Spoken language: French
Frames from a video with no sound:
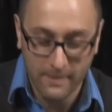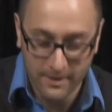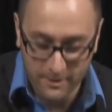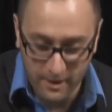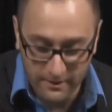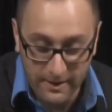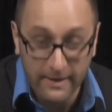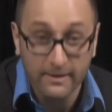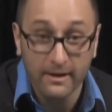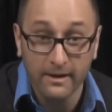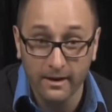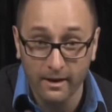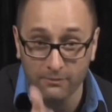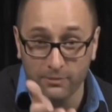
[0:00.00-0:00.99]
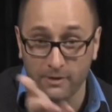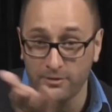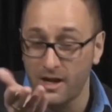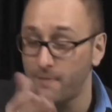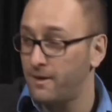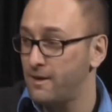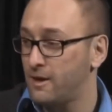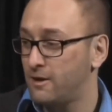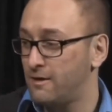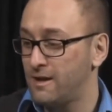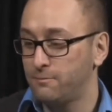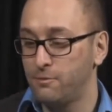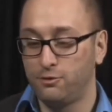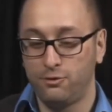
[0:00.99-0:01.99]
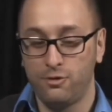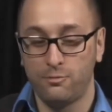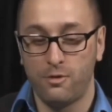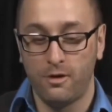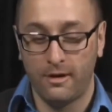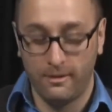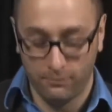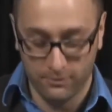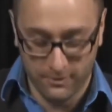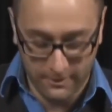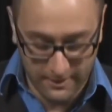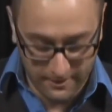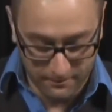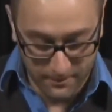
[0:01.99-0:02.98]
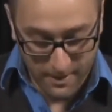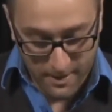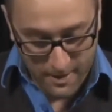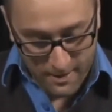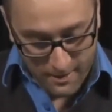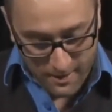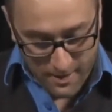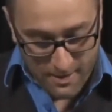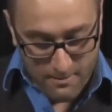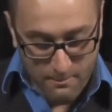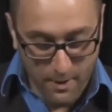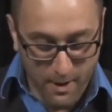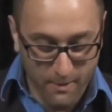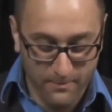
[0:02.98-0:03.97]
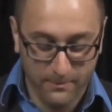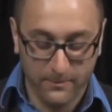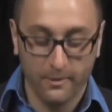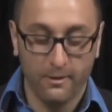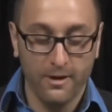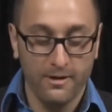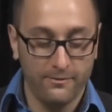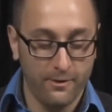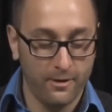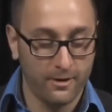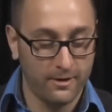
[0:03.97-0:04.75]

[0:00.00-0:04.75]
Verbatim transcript: se connaître. Ben, vous allez apprendre à connaître M. Morin aussi. OK. Ah, vous êtes bien Bon, on y va,